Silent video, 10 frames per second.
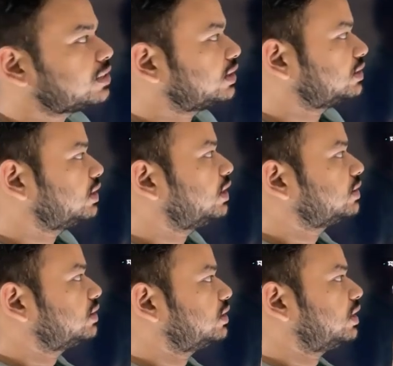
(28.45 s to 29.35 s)
আজকের
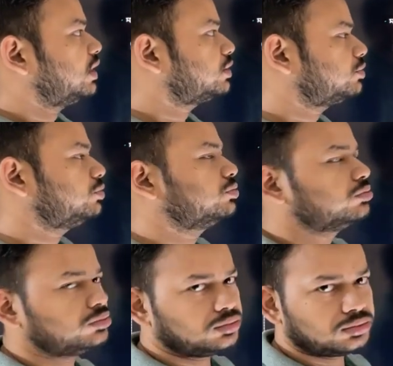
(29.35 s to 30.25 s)
লেকচারটা একটু
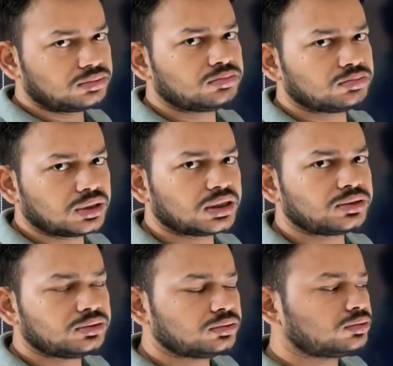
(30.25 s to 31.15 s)

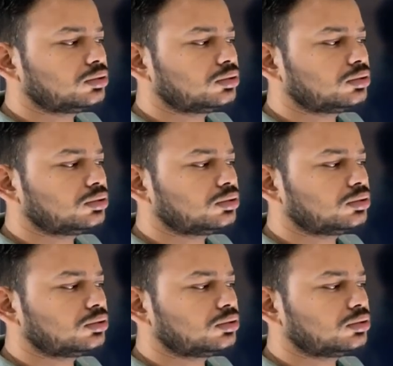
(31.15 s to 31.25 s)
একটু